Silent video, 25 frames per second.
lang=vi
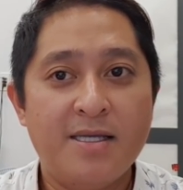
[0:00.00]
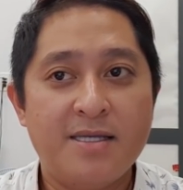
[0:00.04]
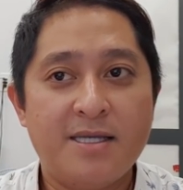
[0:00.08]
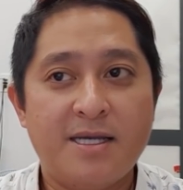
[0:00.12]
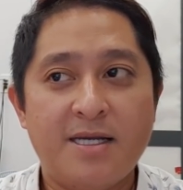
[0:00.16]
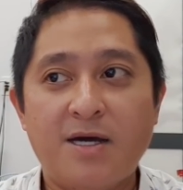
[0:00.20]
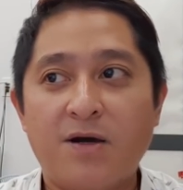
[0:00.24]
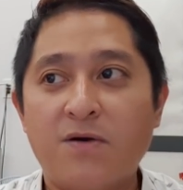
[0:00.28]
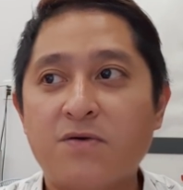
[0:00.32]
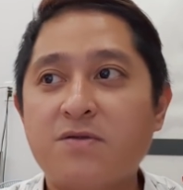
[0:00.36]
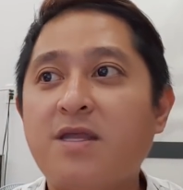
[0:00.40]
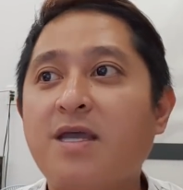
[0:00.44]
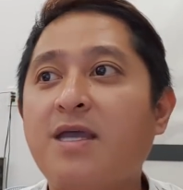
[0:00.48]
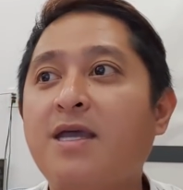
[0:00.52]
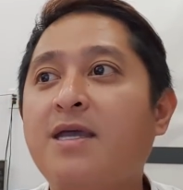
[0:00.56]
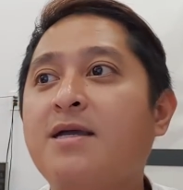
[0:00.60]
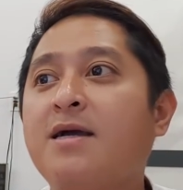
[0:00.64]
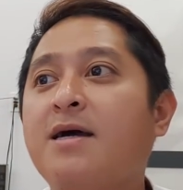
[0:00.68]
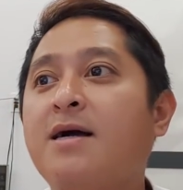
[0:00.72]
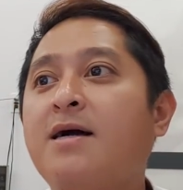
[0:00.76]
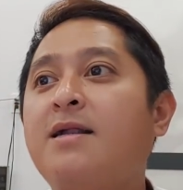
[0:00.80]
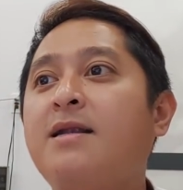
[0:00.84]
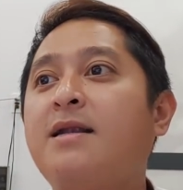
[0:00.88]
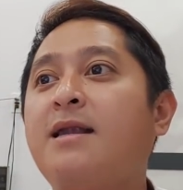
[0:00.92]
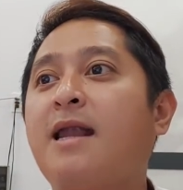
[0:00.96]
Thì đầu tiên
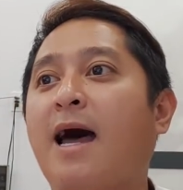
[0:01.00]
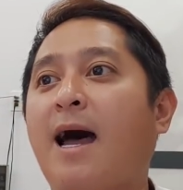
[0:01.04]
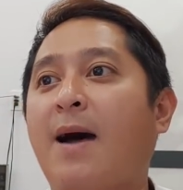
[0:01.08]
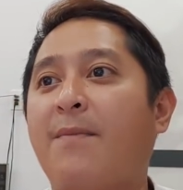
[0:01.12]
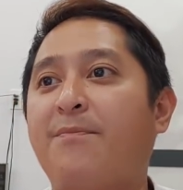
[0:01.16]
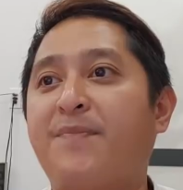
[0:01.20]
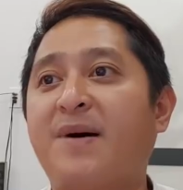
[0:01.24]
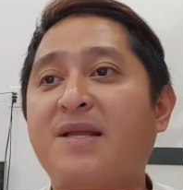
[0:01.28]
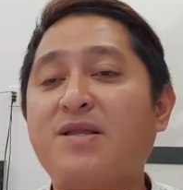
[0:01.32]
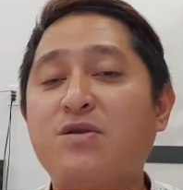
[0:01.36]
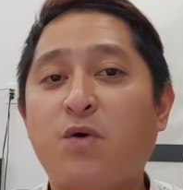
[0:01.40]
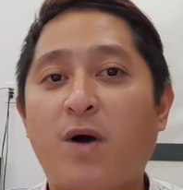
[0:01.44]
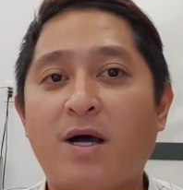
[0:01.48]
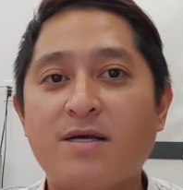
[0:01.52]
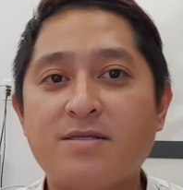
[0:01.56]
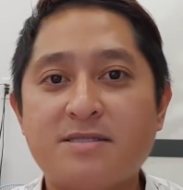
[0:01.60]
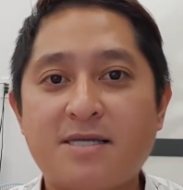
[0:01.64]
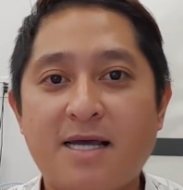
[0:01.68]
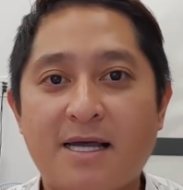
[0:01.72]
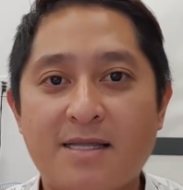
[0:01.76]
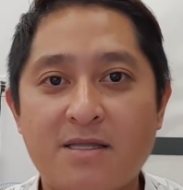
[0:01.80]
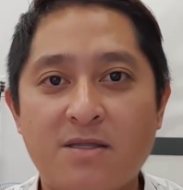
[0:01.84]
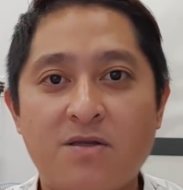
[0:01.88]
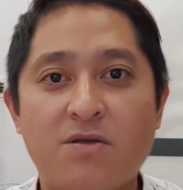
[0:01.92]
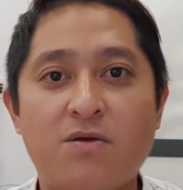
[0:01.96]
là Bách Hóa
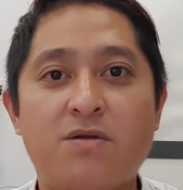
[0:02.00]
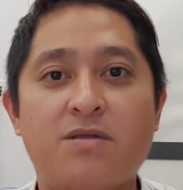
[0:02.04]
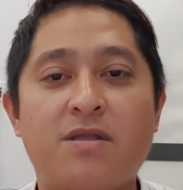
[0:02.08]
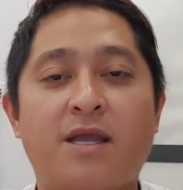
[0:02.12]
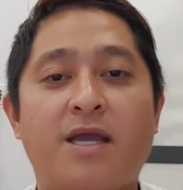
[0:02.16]
Xanh,